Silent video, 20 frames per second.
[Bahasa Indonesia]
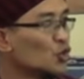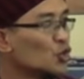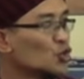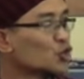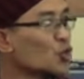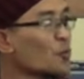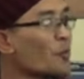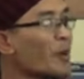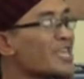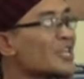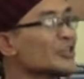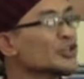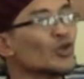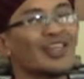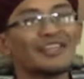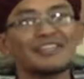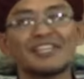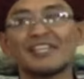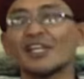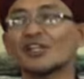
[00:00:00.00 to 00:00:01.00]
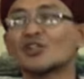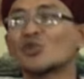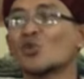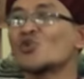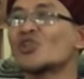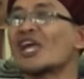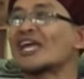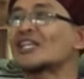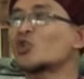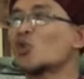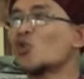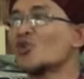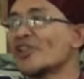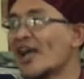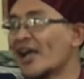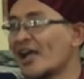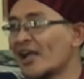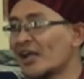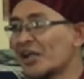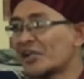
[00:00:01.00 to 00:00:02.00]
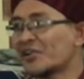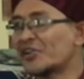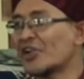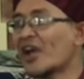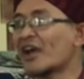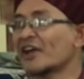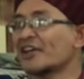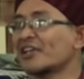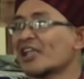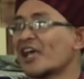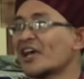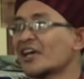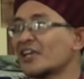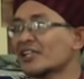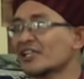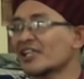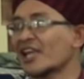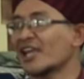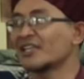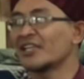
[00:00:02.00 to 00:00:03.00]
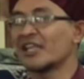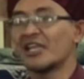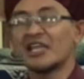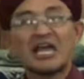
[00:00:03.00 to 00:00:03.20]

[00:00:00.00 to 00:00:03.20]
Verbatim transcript: supaya sholatnya ditunda-tunda, diakhir-akhirkan.